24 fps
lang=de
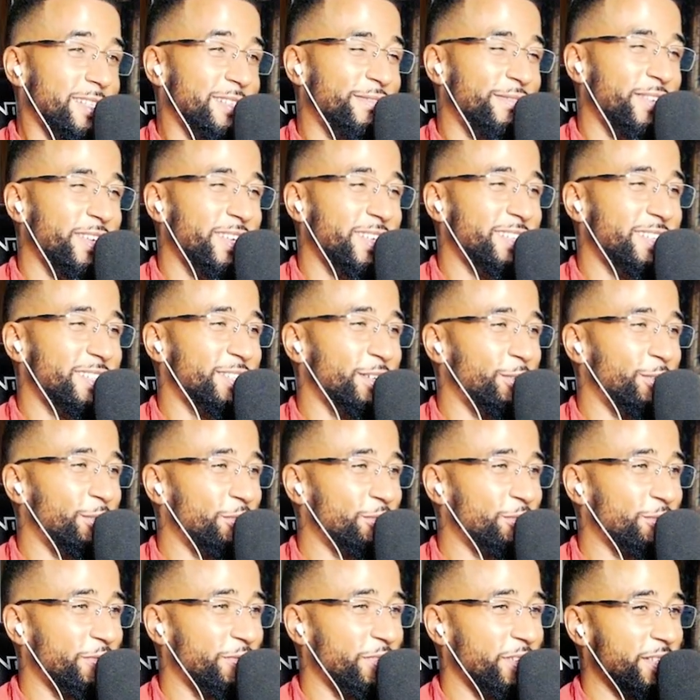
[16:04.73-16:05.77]
Deswegen ist ja
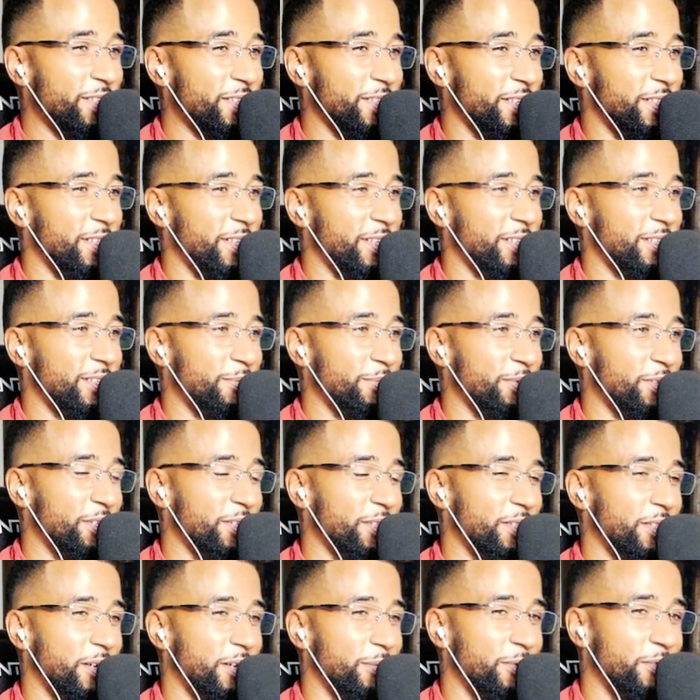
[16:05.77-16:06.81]
auch so wichtig, ne? Das habe ich
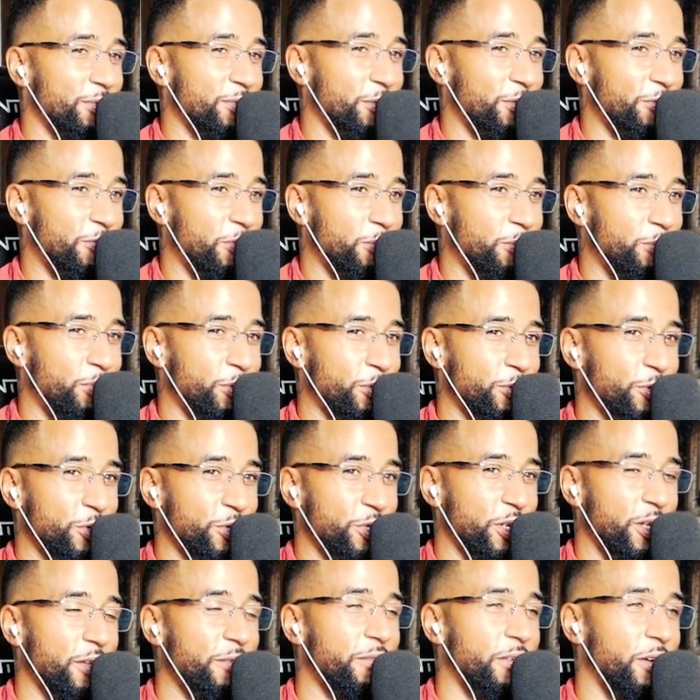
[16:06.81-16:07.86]
ja damals auch von Bodo
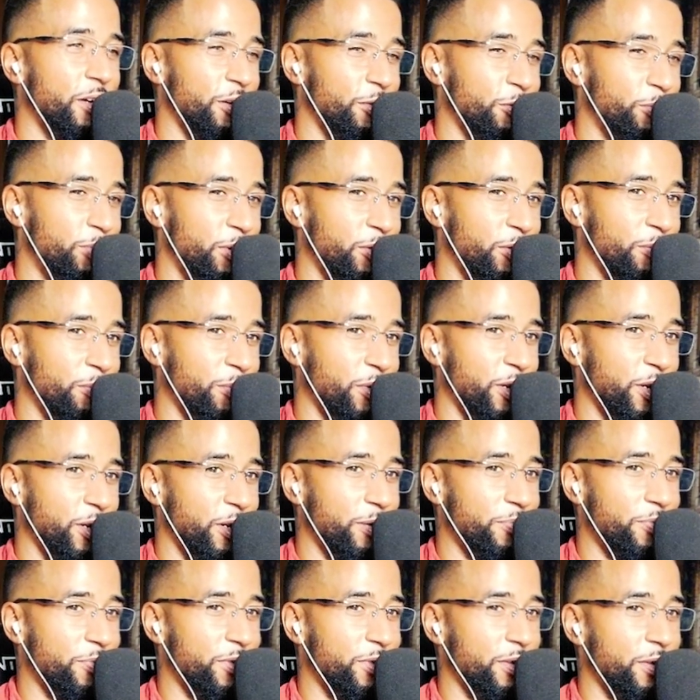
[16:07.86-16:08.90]
Schäfer übernommen
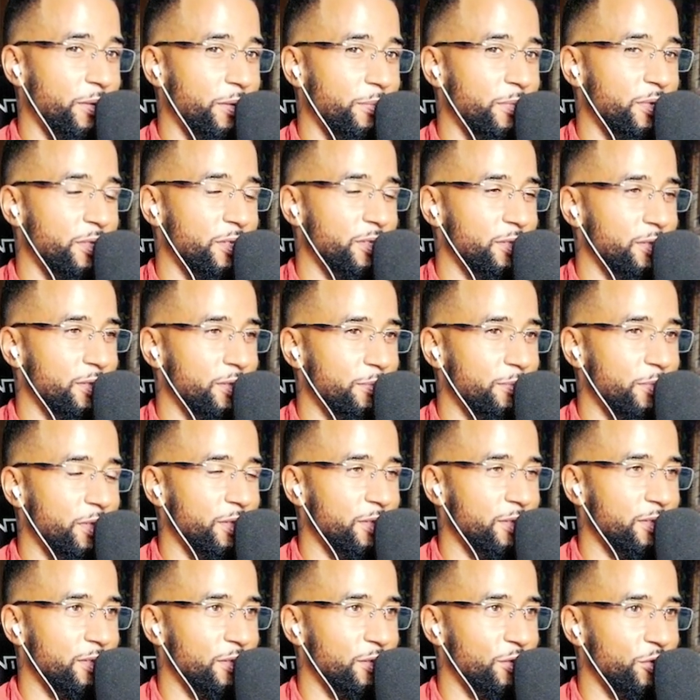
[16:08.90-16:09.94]
gehabt, äh, mit, diesen,
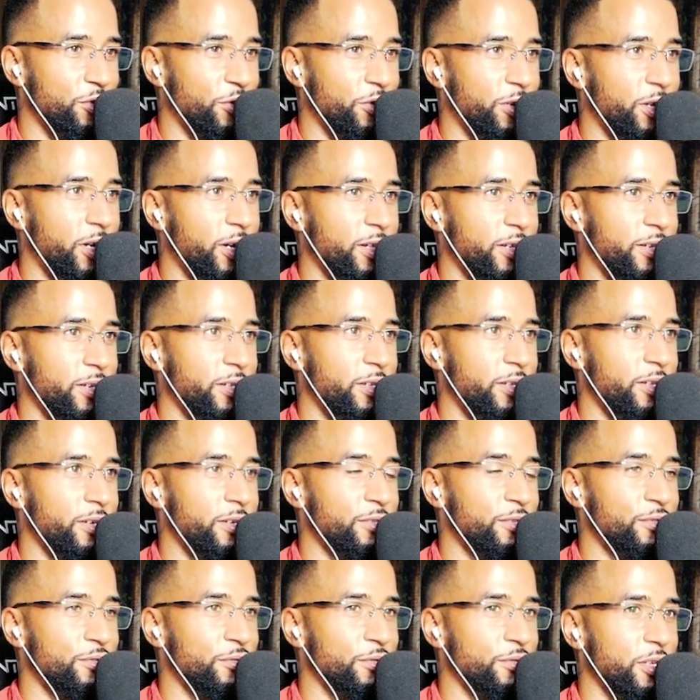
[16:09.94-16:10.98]
mit diesen Journalen, ne?
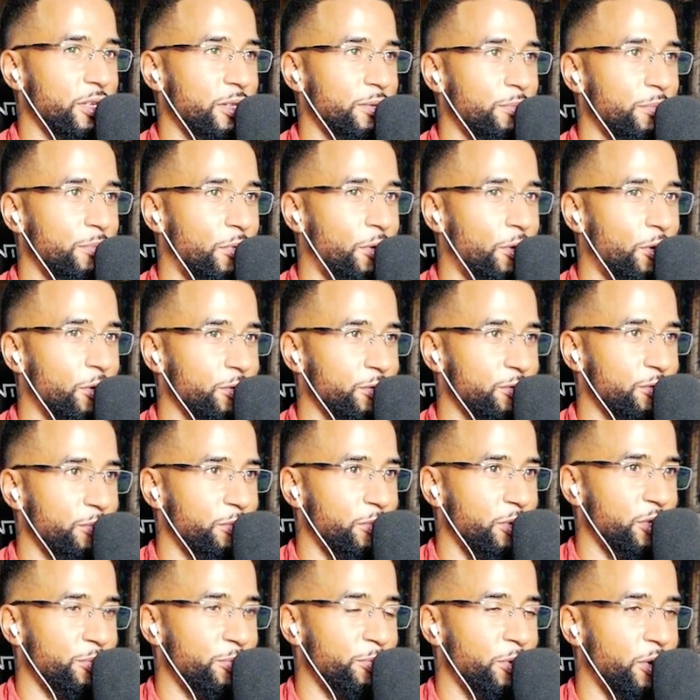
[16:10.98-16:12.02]
Dass du jeden Morgen
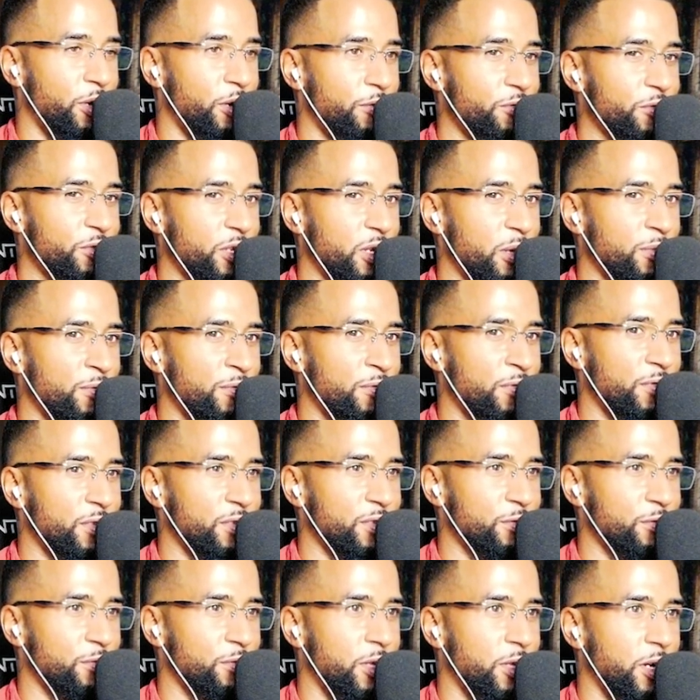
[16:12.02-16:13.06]
zum Beispiel aufschreibst, für
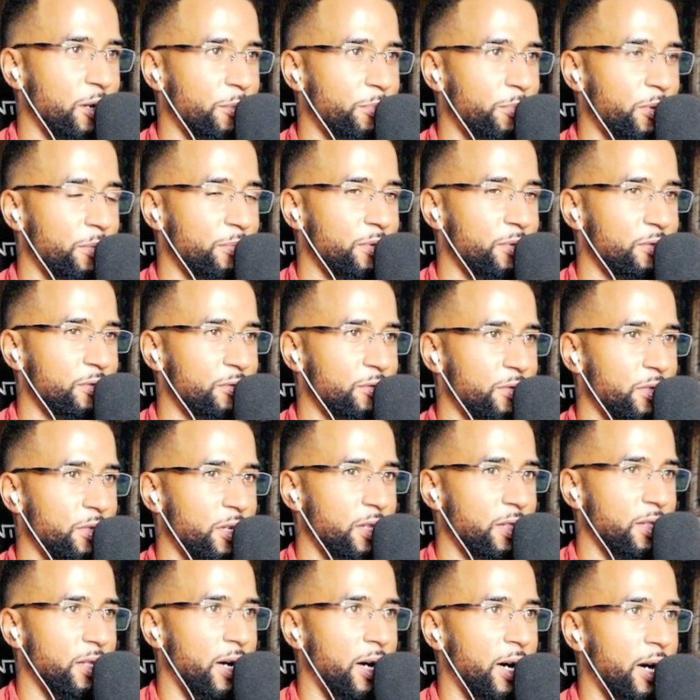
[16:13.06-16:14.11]
was du dankbar bist und
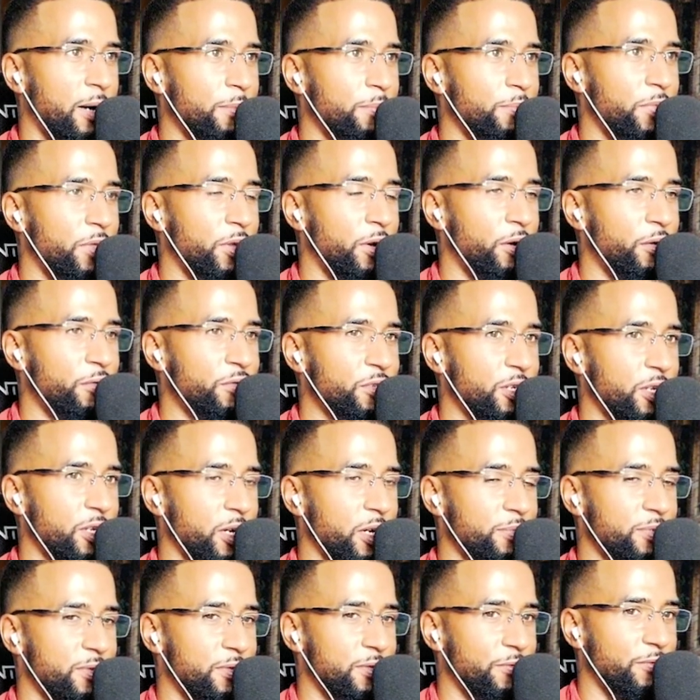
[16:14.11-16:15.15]
jeden Abend
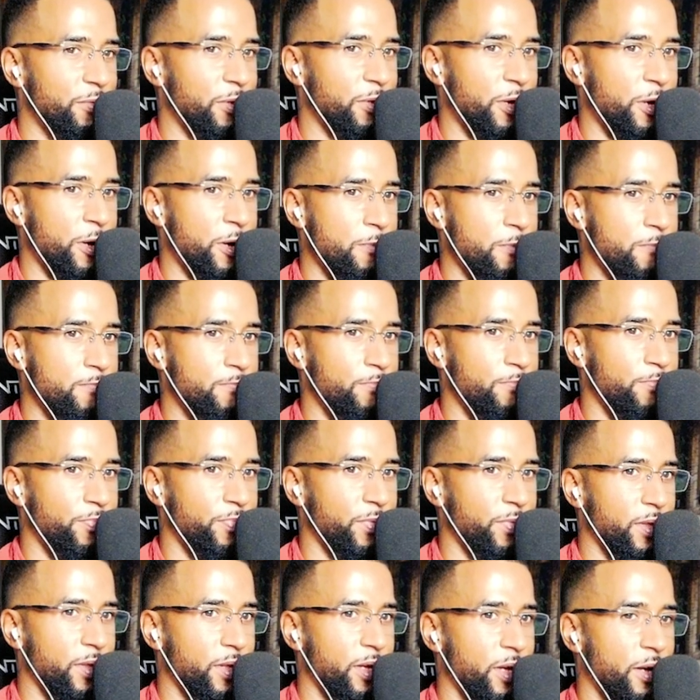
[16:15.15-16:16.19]
aufschreibst, ähm,
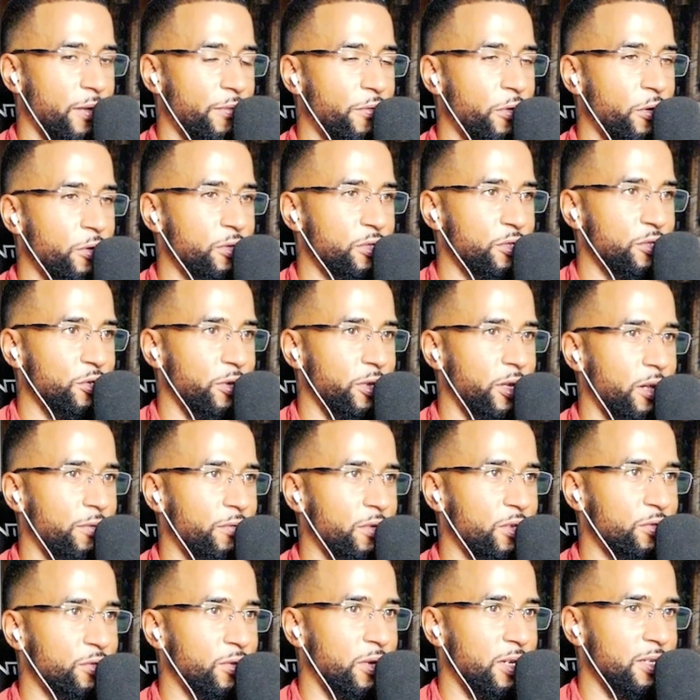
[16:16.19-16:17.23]

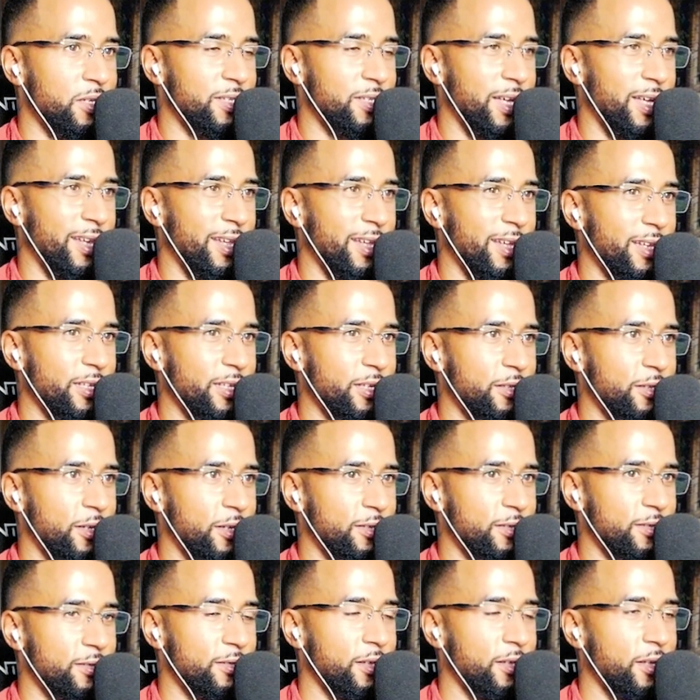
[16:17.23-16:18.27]
Erfolgsjournal, was du alles erledigt
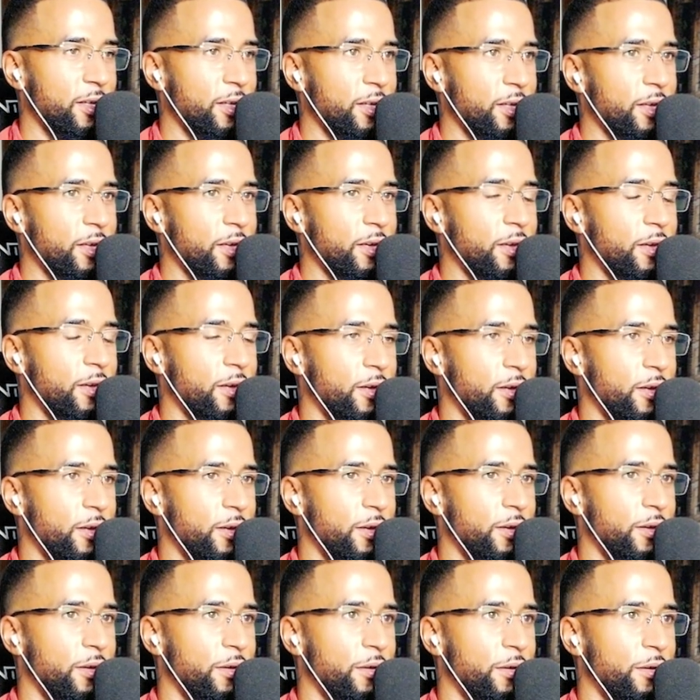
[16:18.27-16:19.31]
hast,
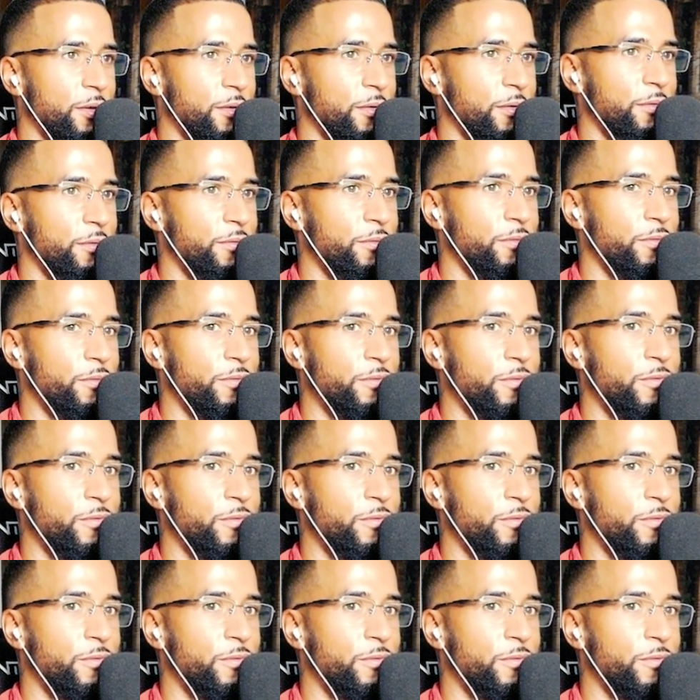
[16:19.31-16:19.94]
äh,